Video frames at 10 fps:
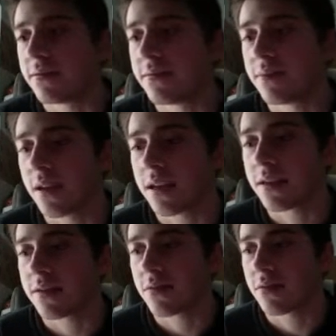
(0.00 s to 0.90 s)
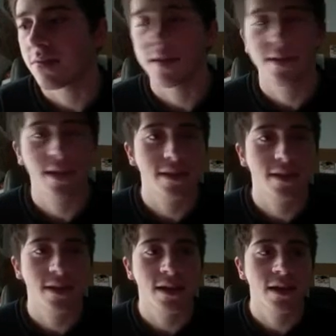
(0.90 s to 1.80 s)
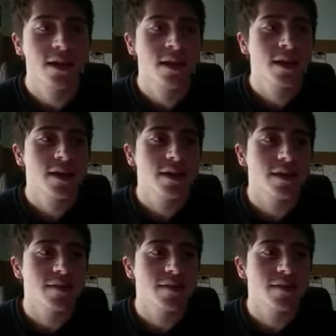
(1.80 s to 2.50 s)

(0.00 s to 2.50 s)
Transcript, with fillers: perché sono abbastanza eh,